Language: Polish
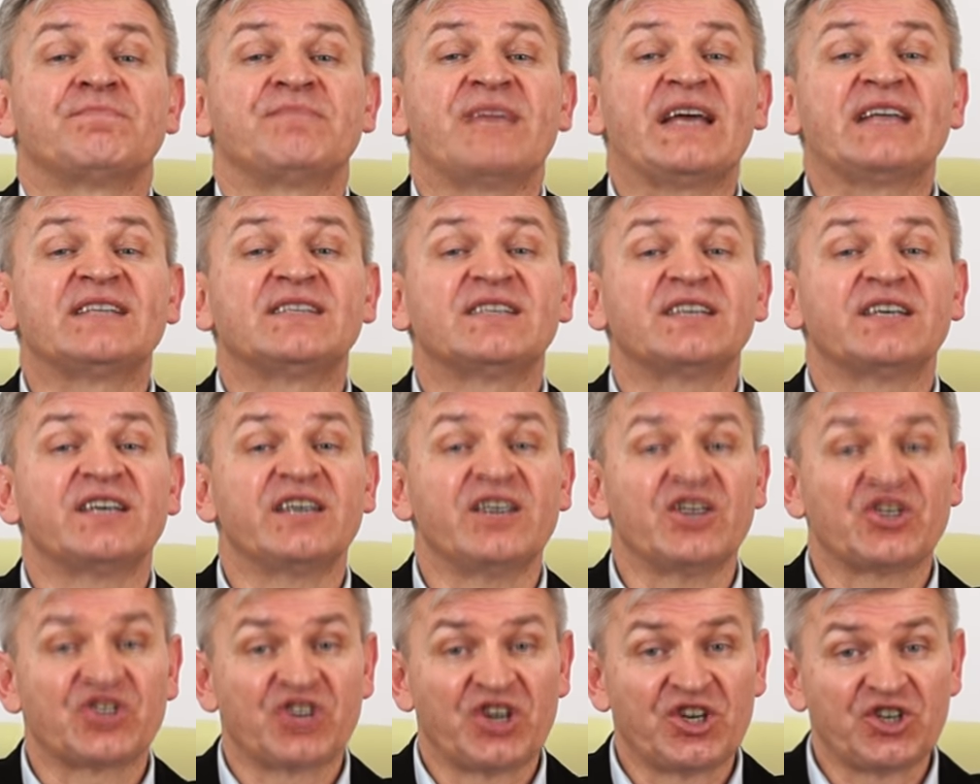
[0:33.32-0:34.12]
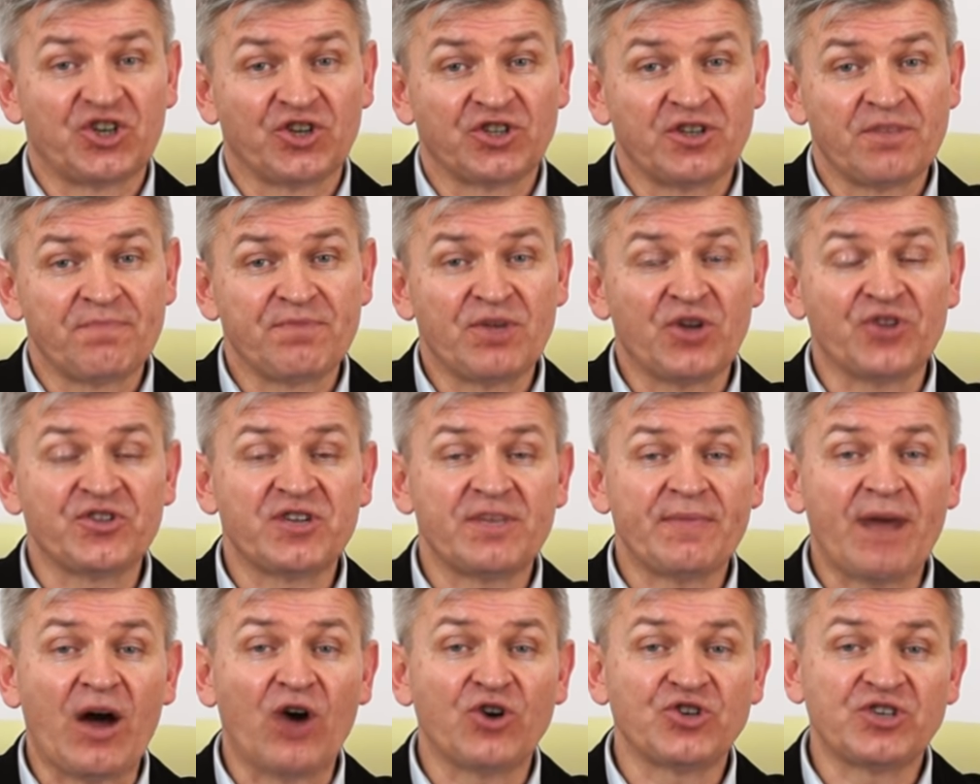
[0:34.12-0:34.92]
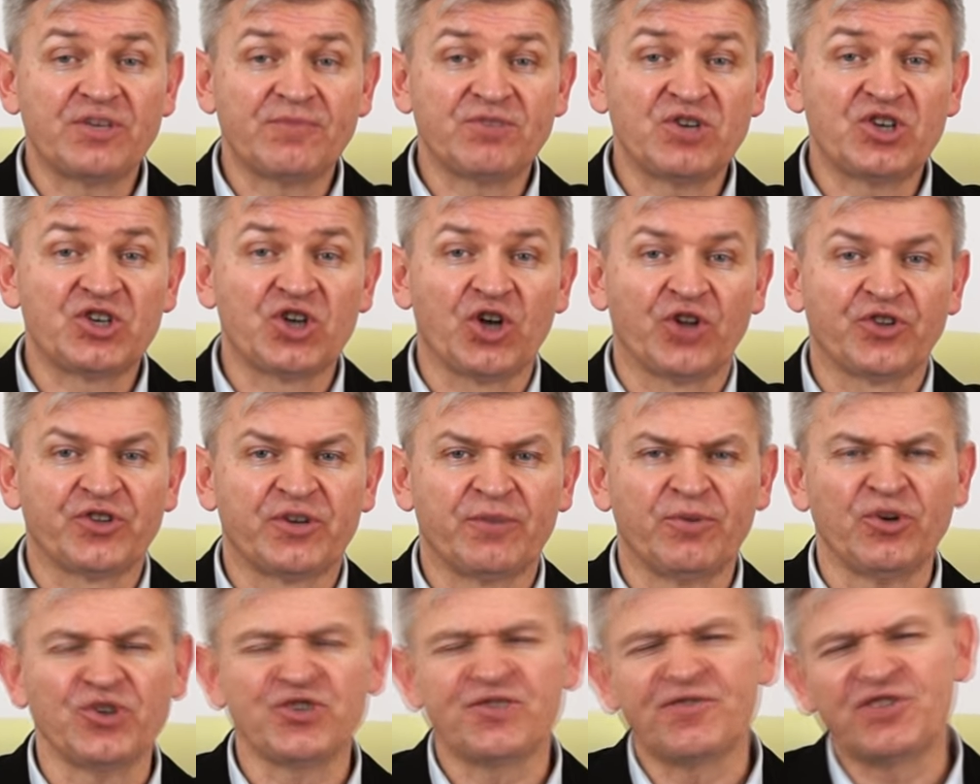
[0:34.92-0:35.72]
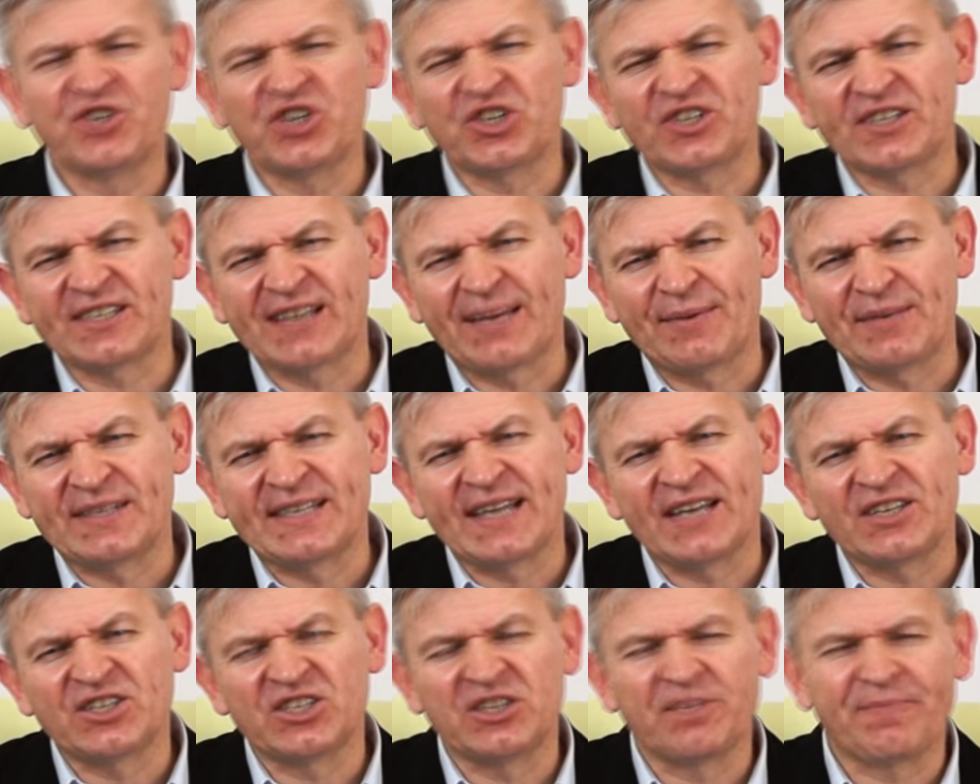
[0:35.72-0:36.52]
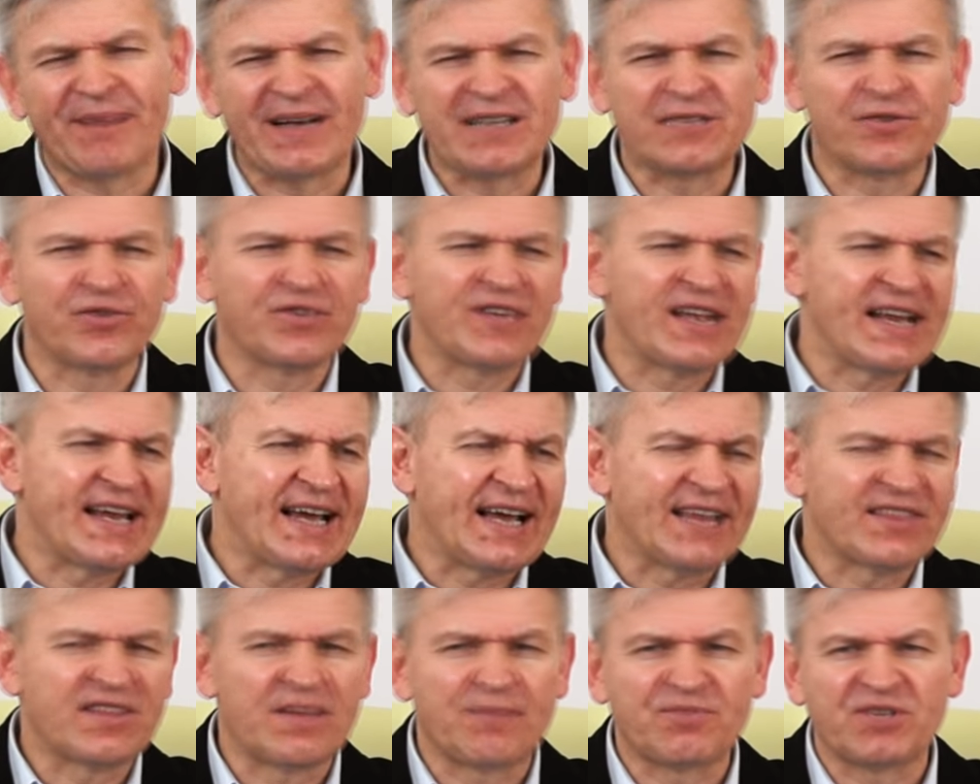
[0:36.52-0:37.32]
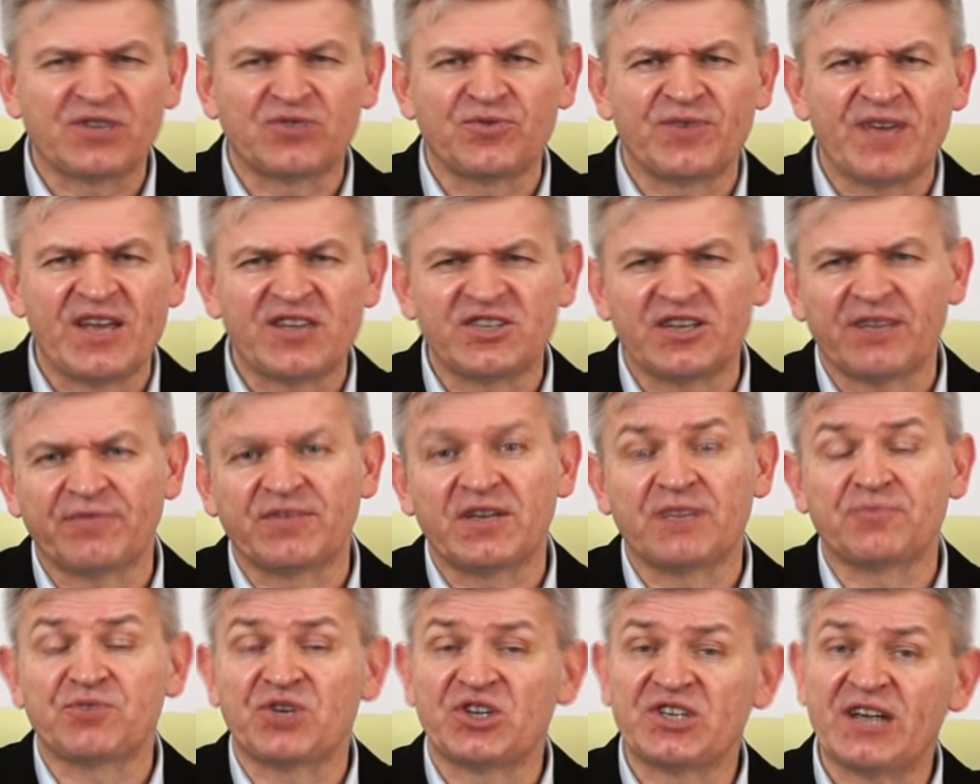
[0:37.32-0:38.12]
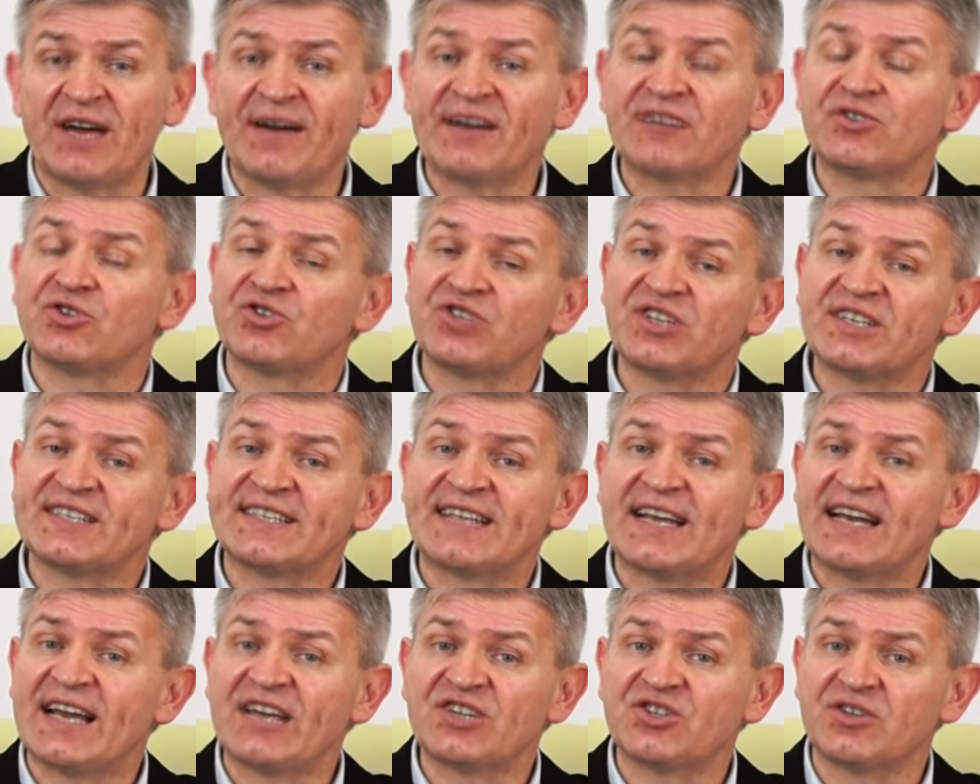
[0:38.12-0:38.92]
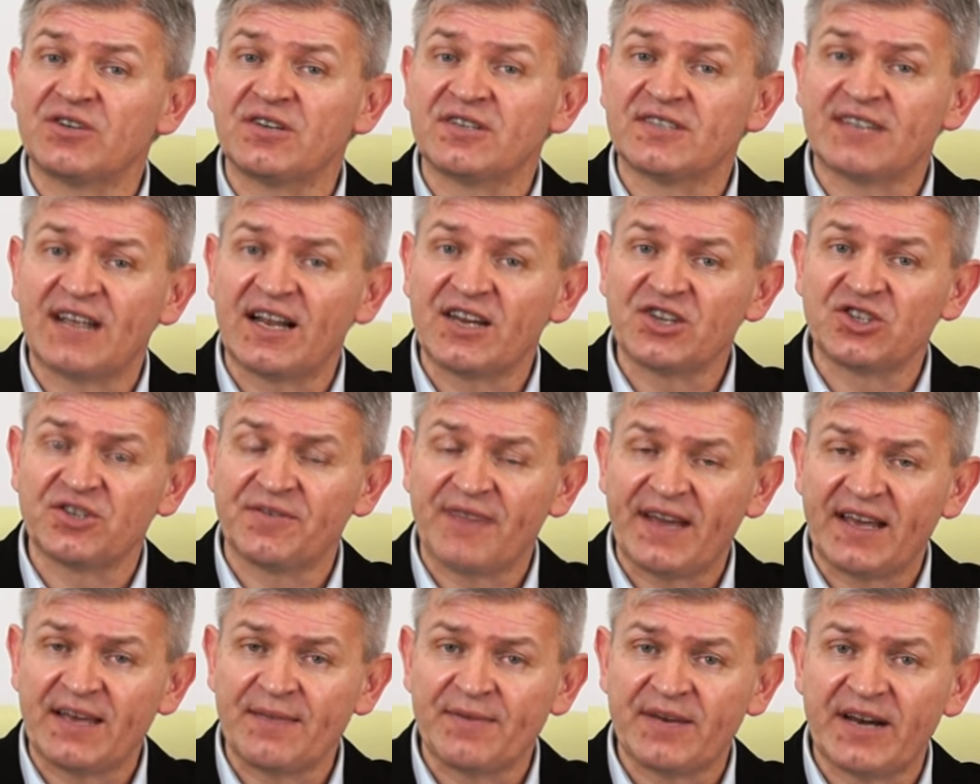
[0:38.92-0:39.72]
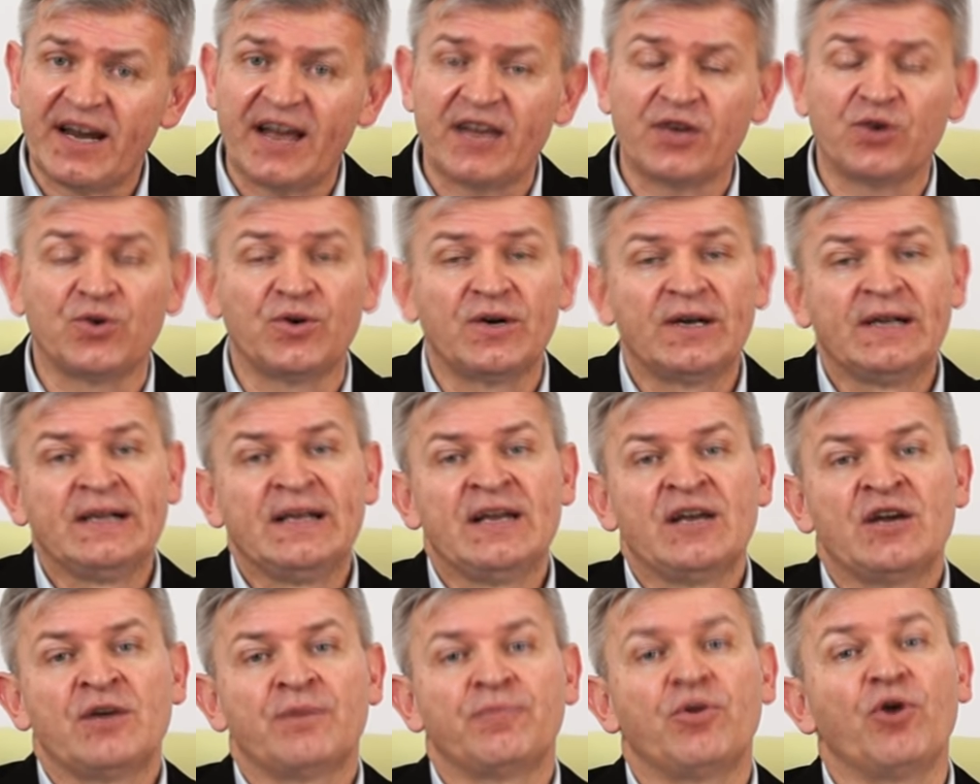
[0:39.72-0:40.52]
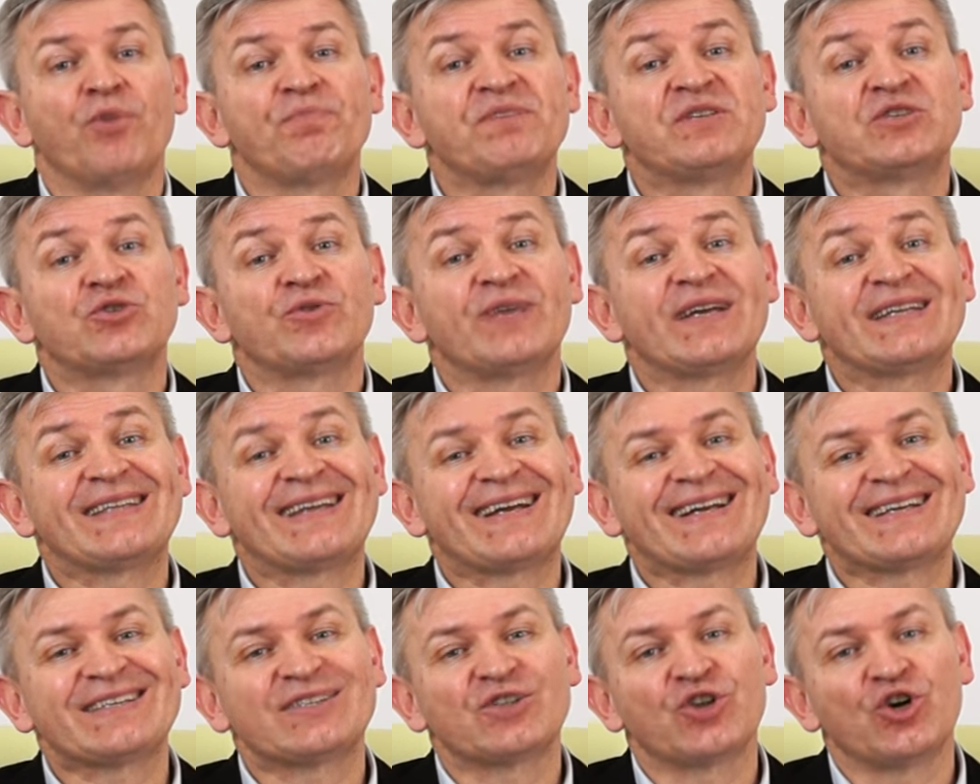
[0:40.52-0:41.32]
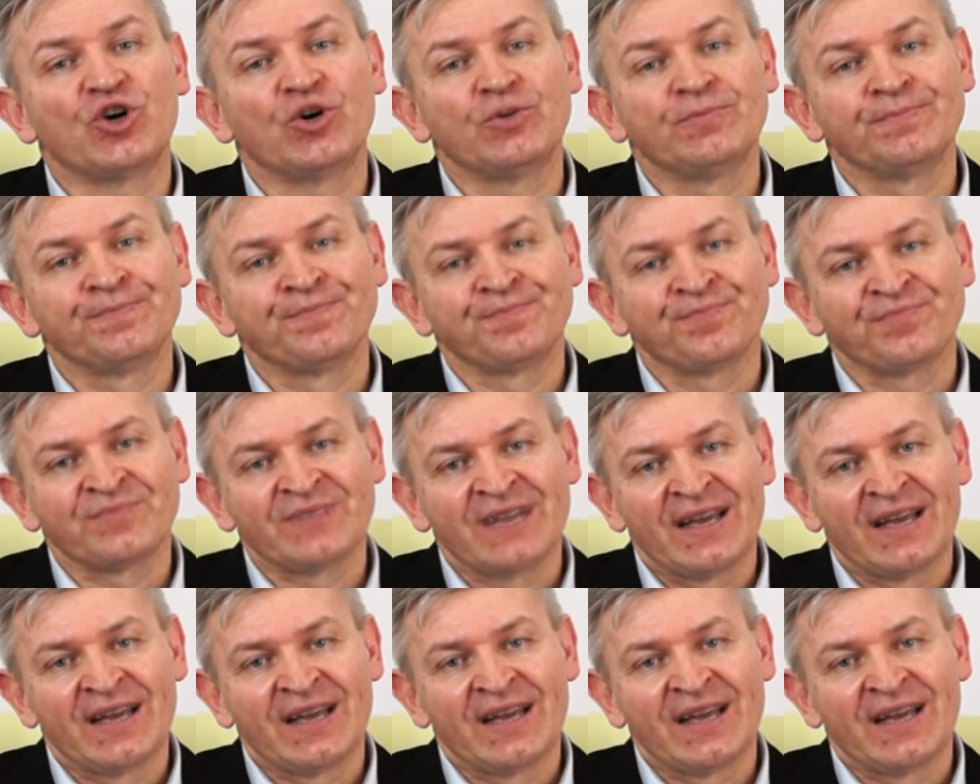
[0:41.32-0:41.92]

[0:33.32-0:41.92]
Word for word: między 65 a 80. Oczywiście czasami znajdziecie Państwo delikatne przesunięcia w tych przedziałach, to też zależy, zależy w jakim kraju, bo opisuję teraz to,